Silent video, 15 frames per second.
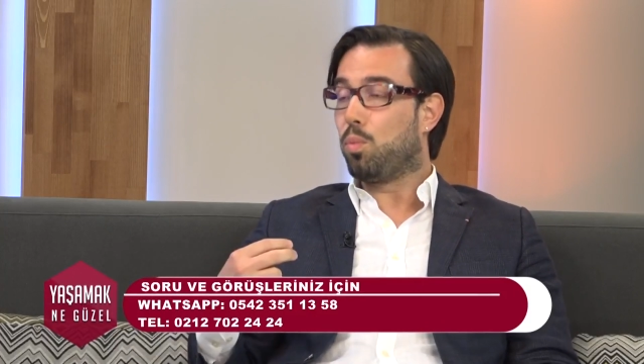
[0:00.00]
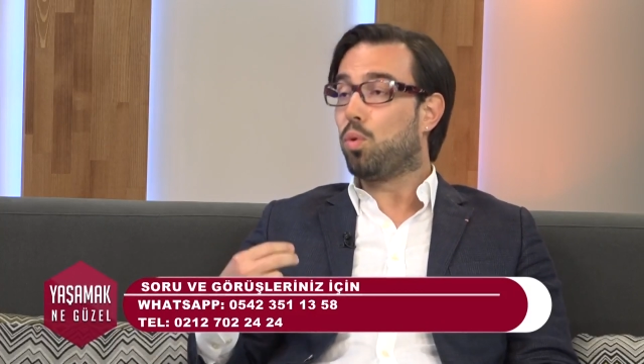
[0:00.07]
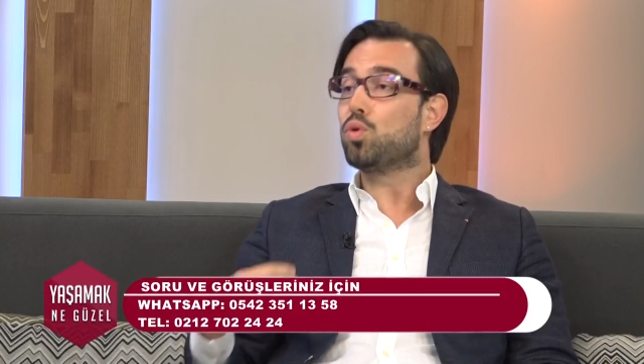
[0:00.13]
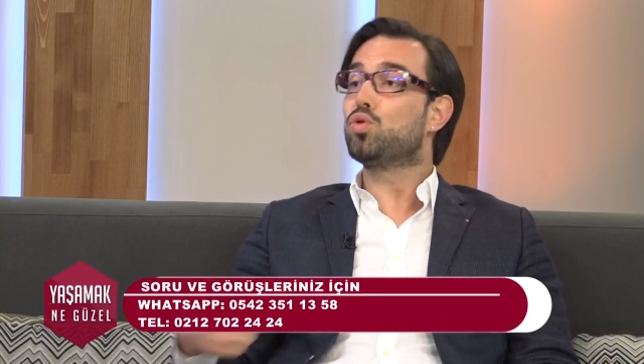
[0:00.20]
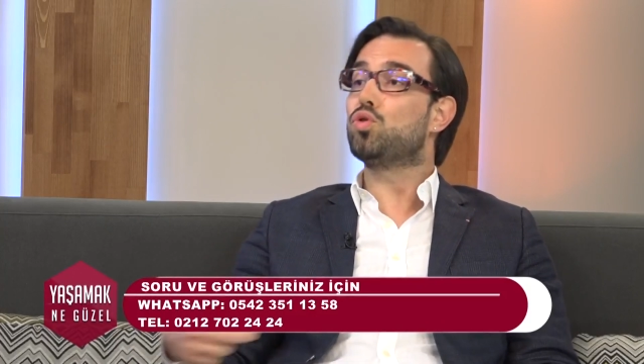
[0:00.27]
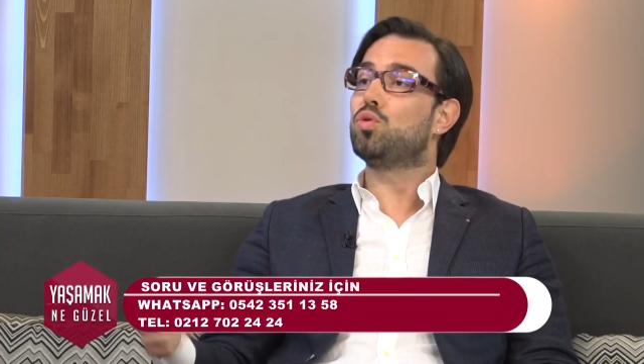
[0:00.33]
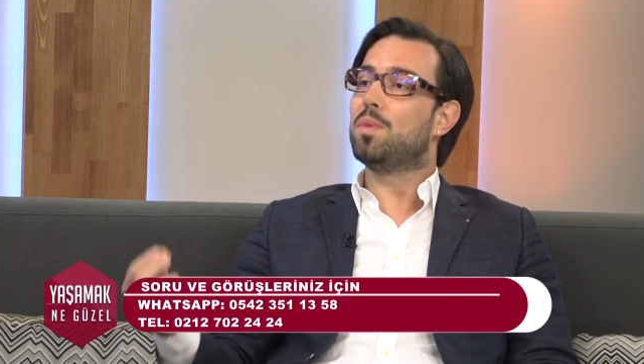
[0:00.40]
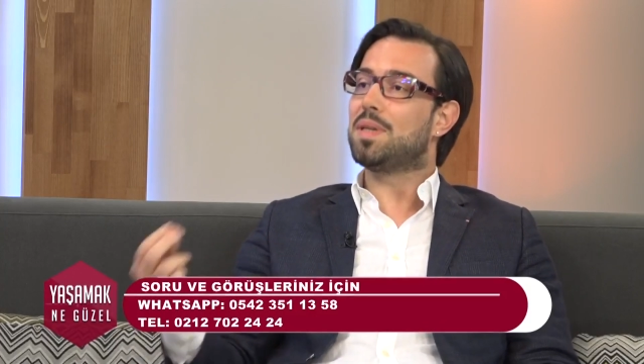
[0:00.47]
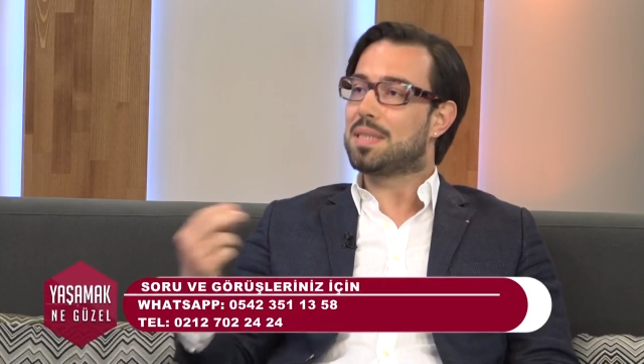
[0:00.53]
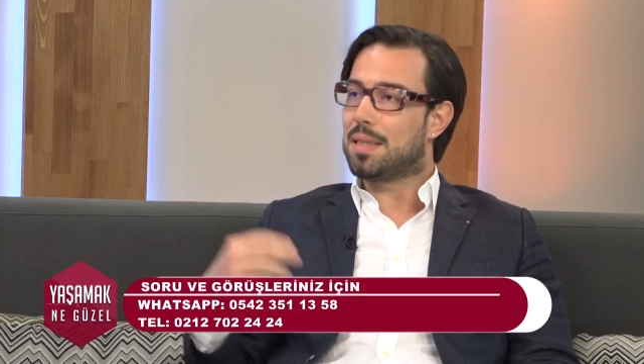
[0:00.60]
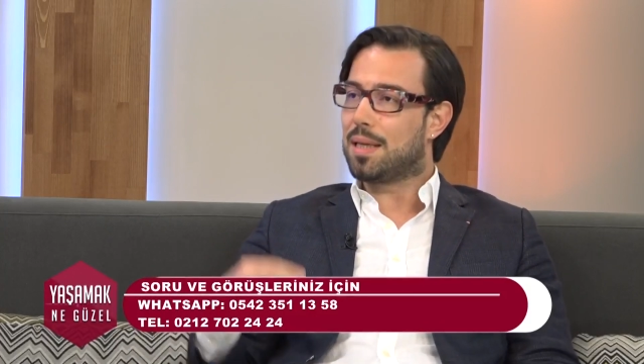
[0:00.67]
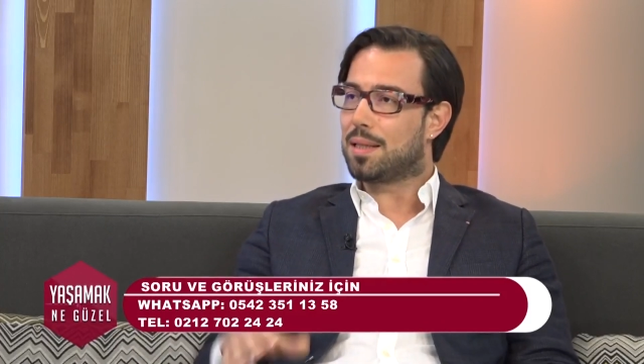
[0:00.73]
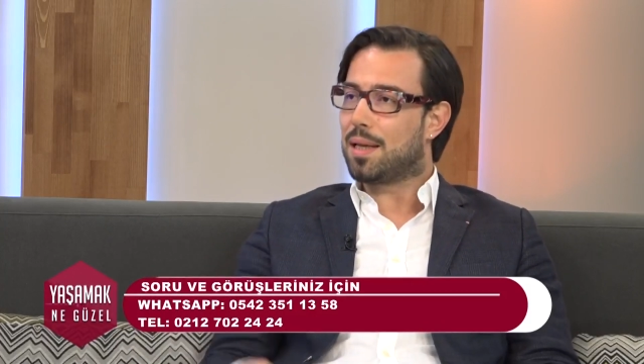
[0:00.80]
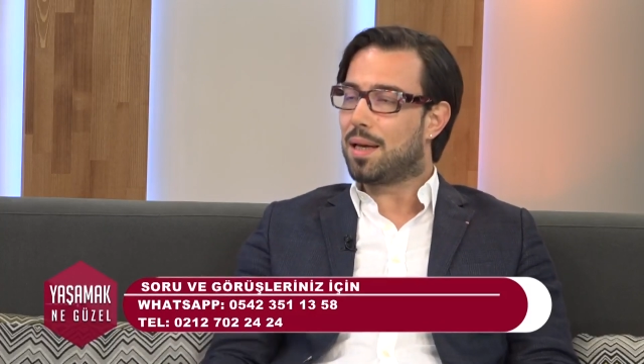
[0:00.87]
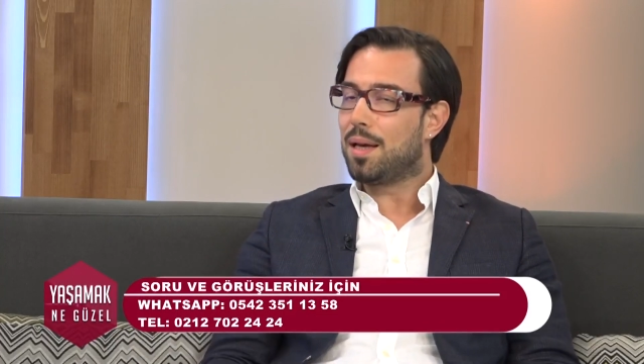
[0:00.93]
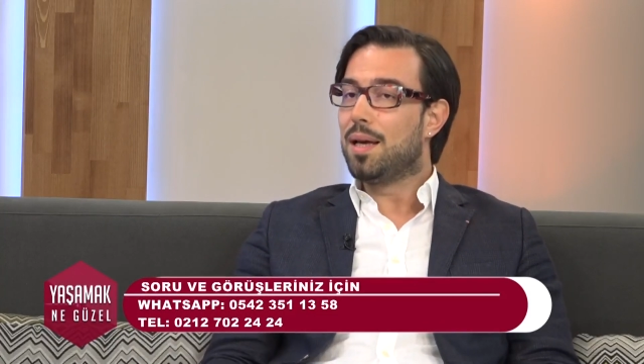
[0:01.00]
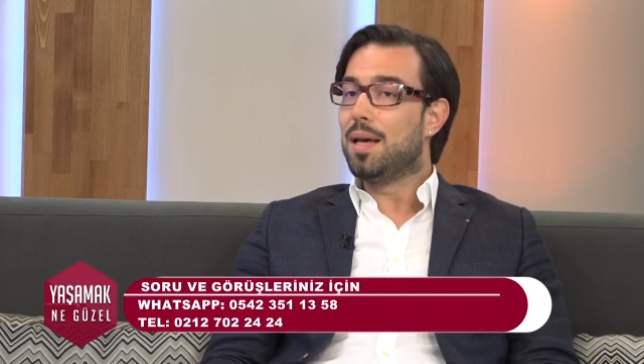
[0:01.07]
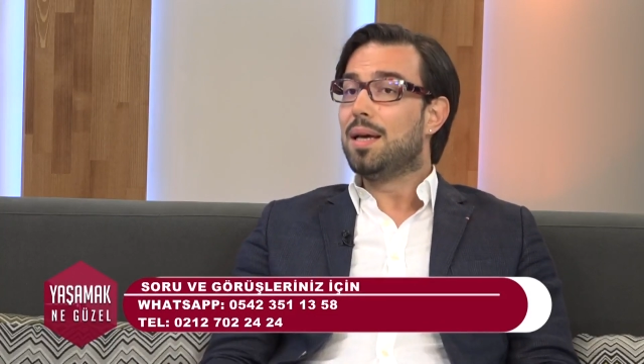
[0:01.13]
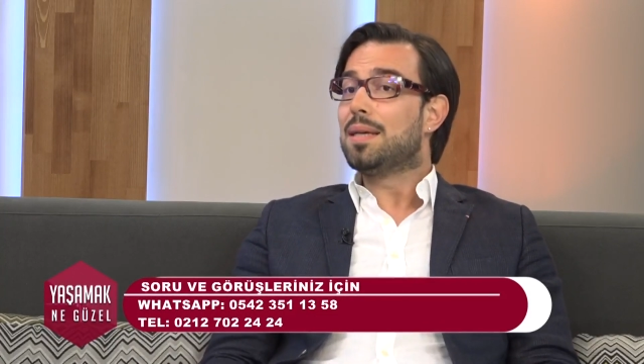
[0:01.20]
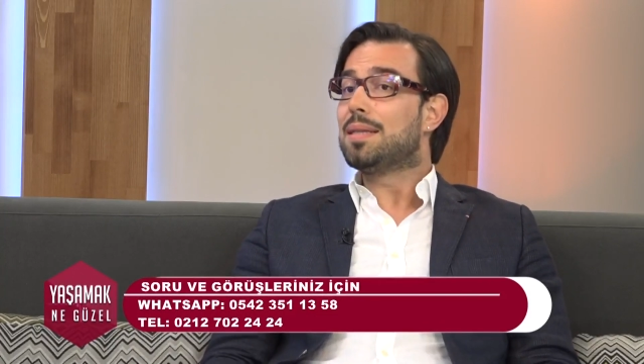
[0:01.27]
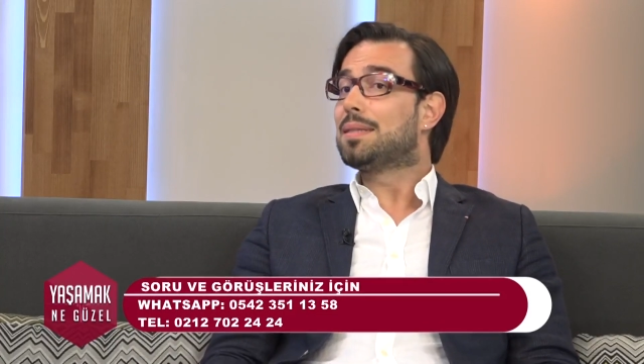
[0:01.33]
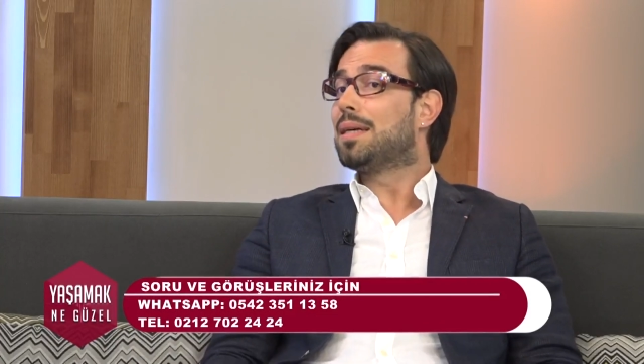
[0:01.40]
bozulmasına da
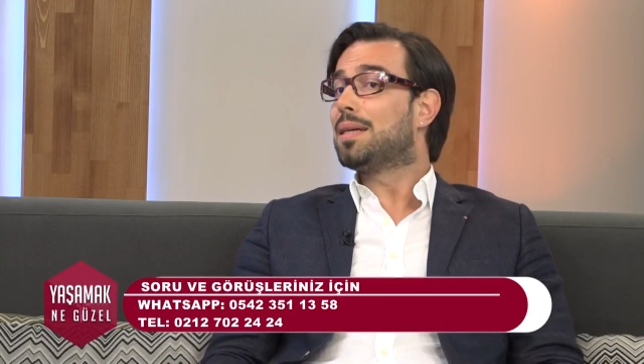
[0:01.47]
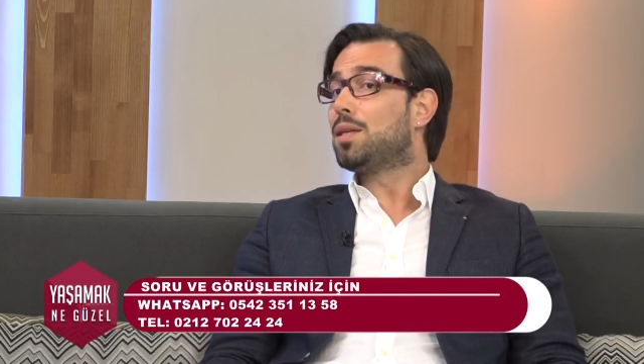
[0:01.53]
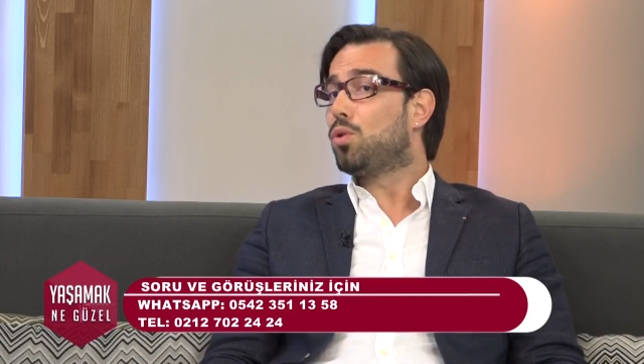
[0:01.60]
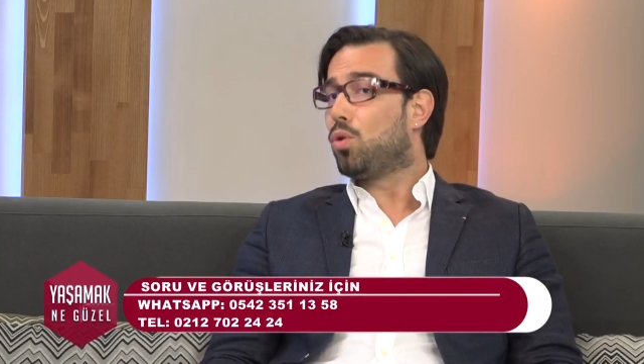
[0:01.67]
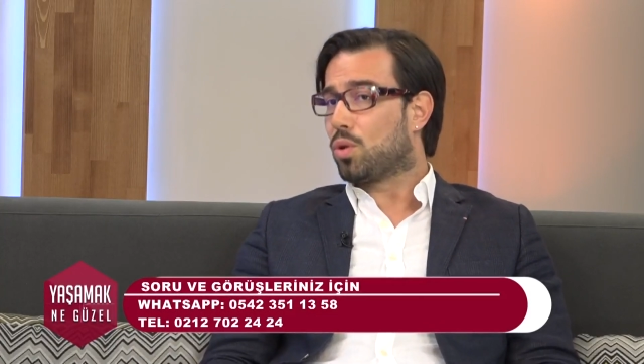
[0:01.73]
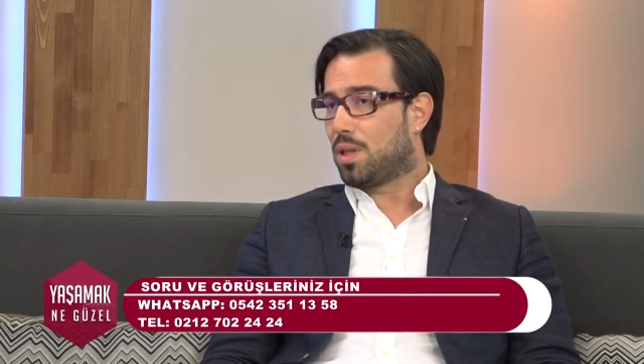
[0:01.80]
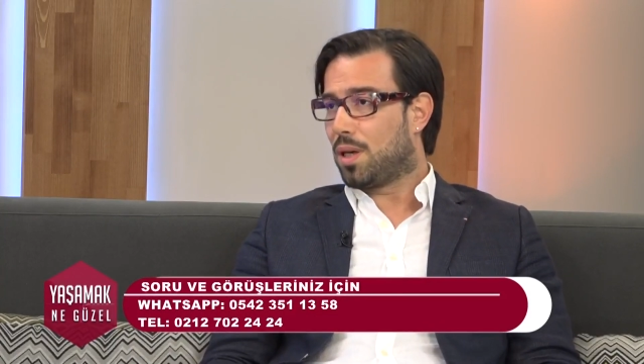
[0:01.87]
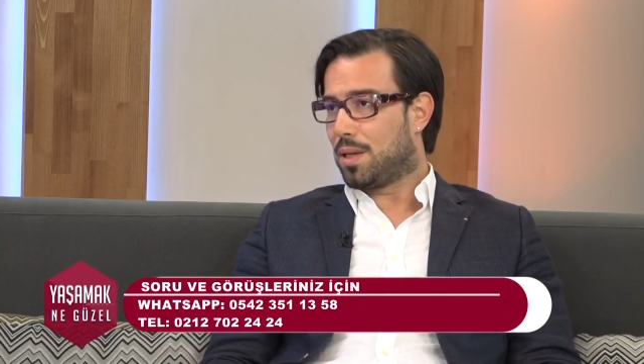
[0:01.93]
sarı nokta